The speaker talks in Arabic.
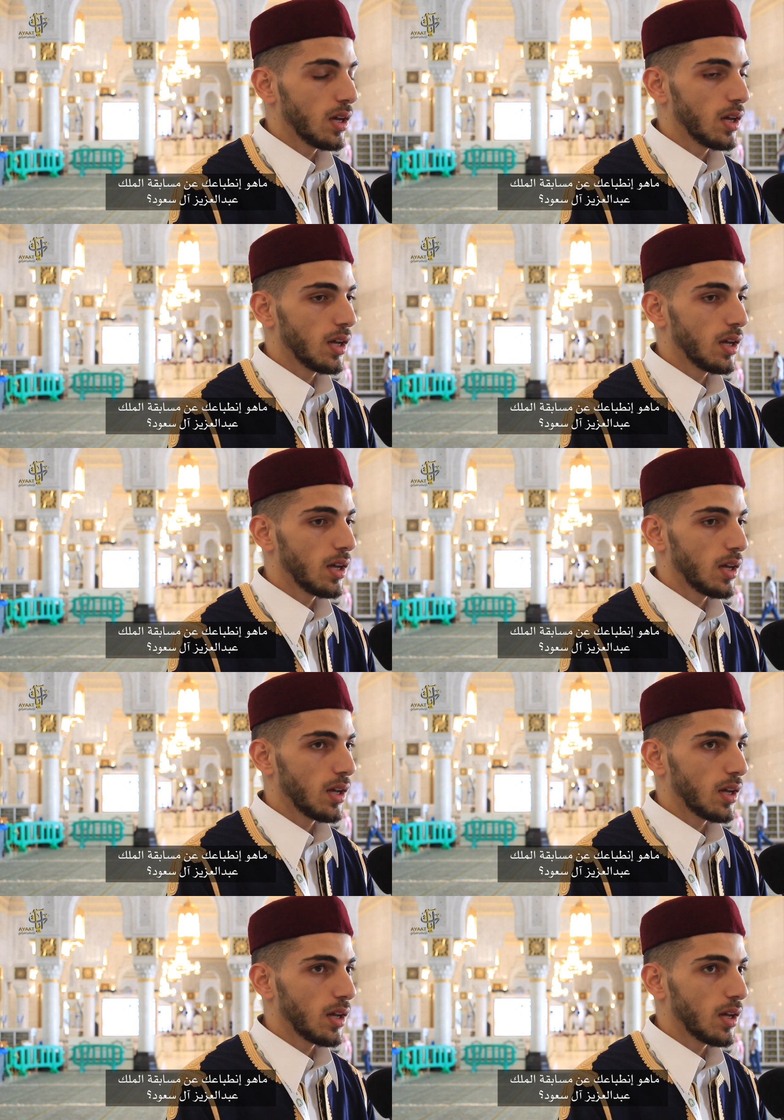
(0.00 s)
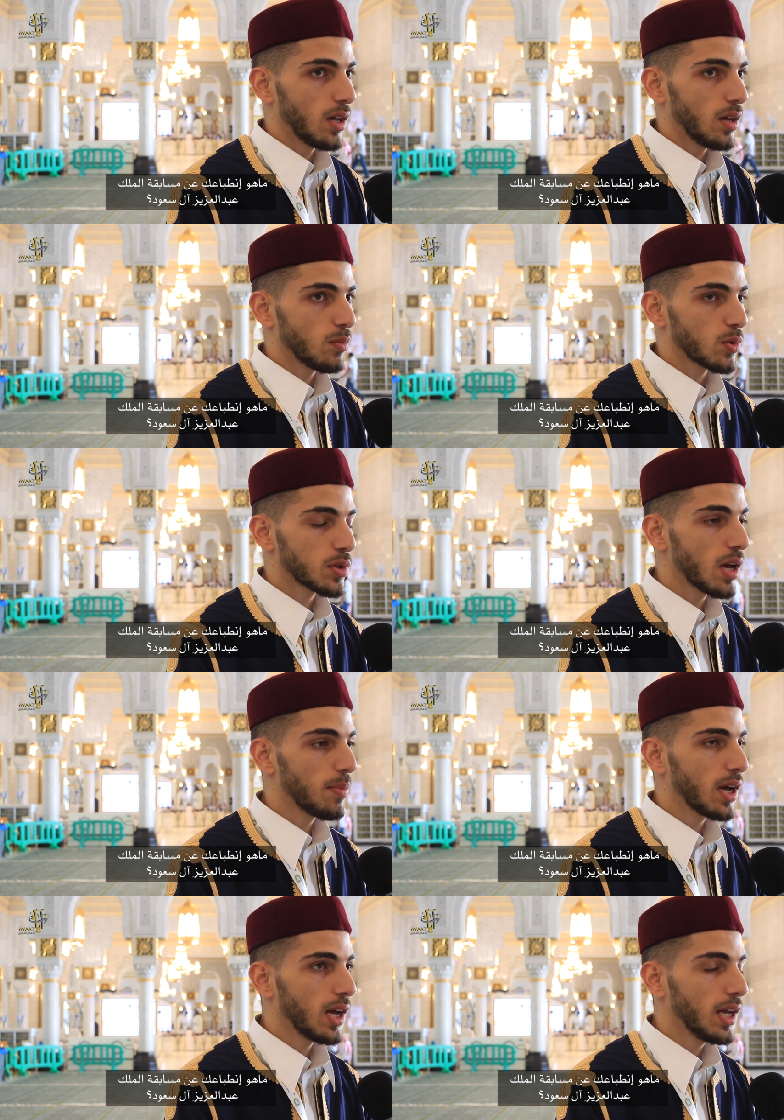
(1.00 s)
آه،
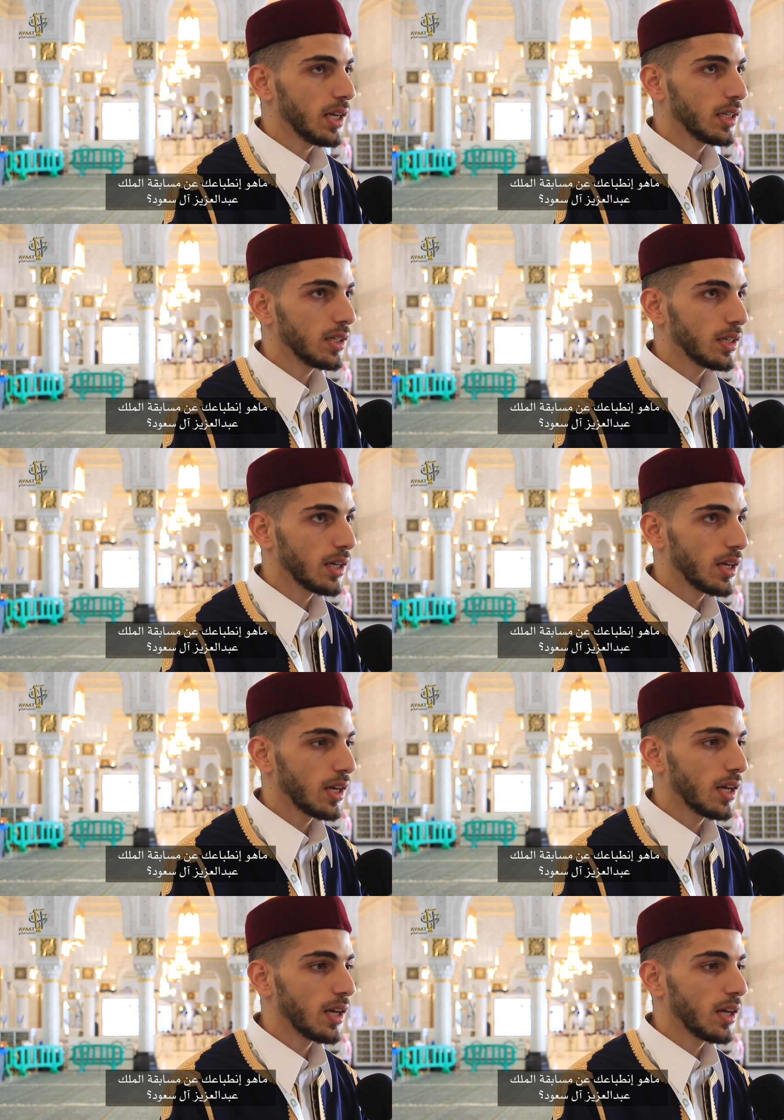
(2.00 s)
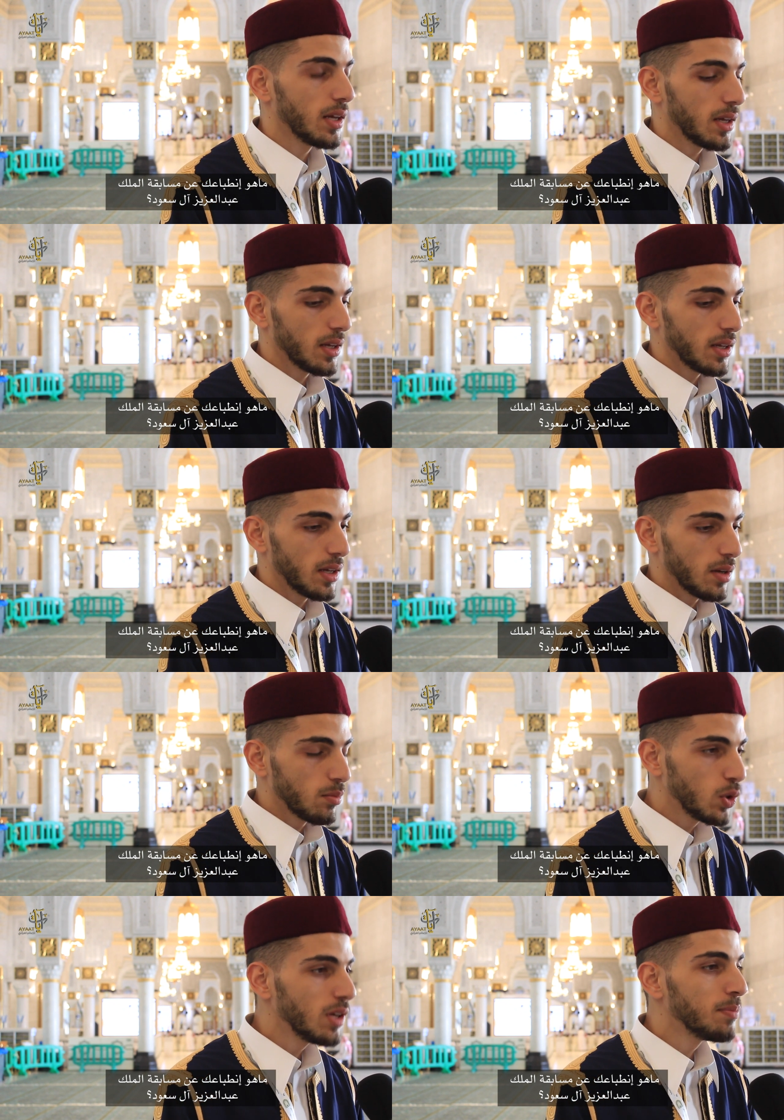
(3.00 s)
مسابقة يعني آه،
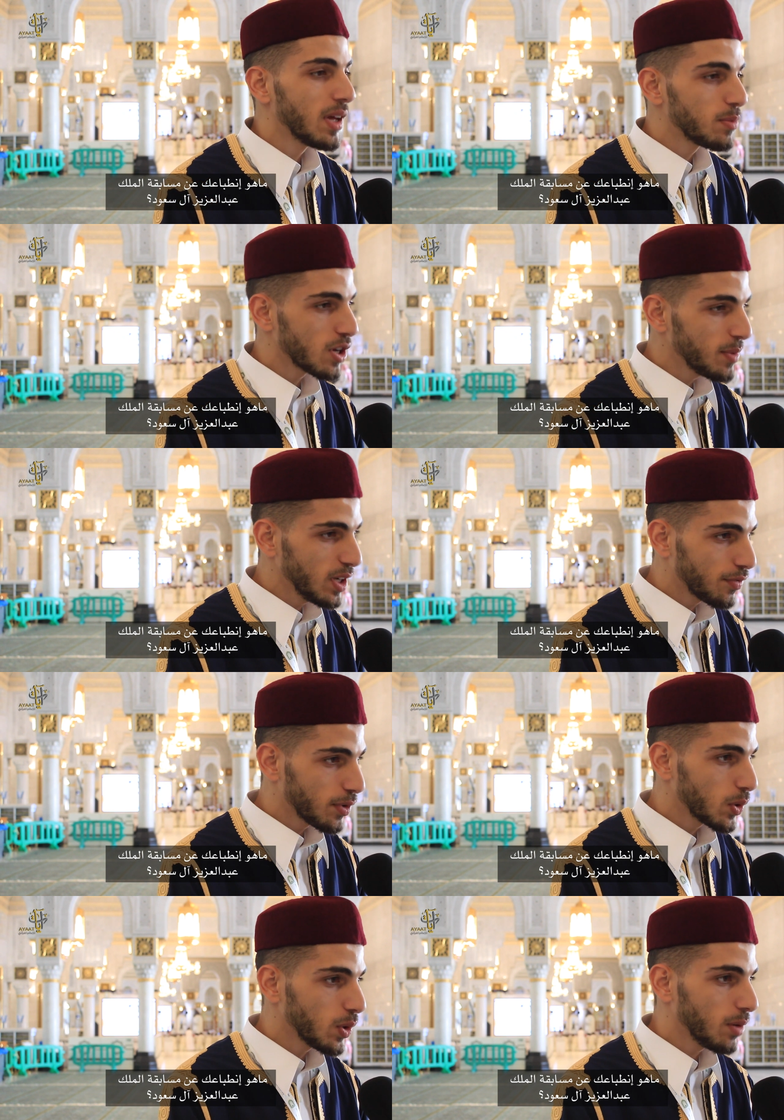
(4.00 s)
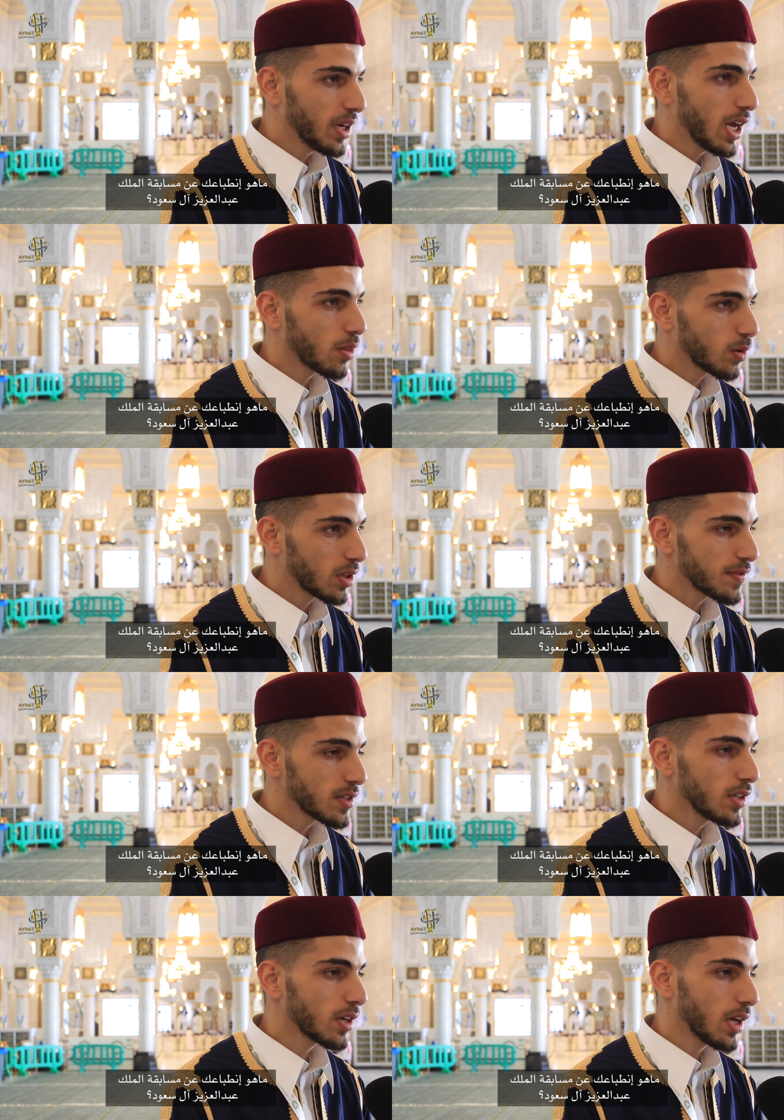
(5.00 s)
ملمة بجميع الفروع من حيث
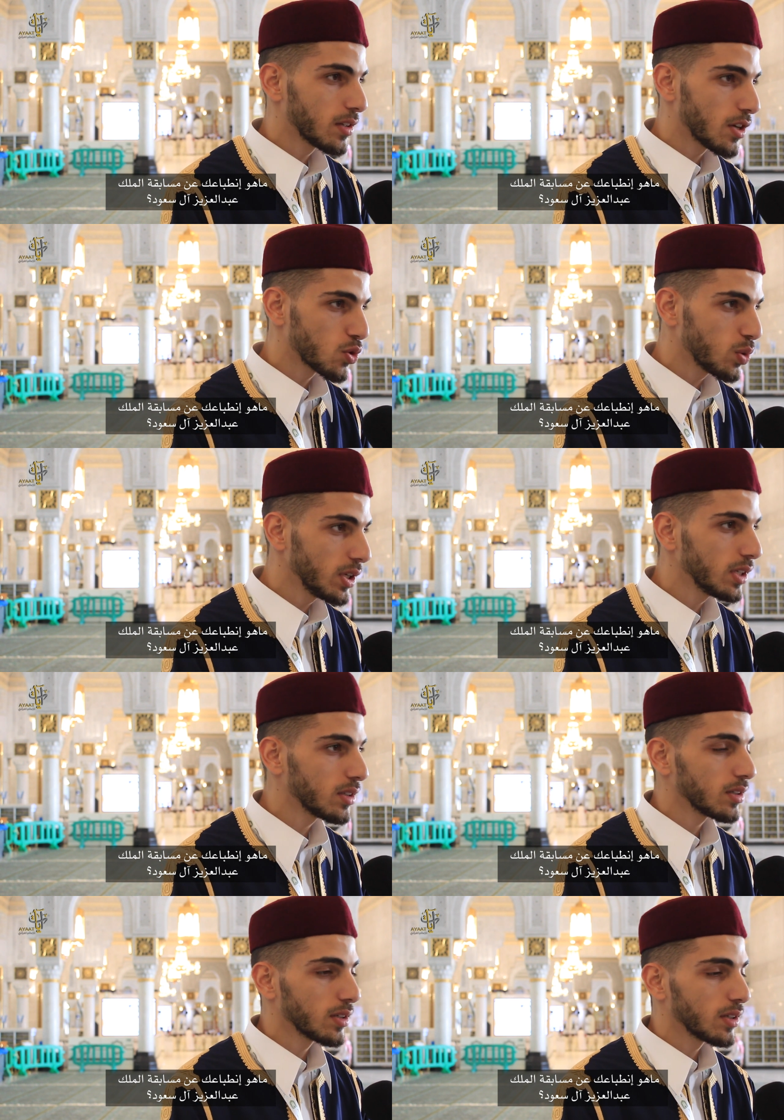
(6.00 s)
التفسير التجويد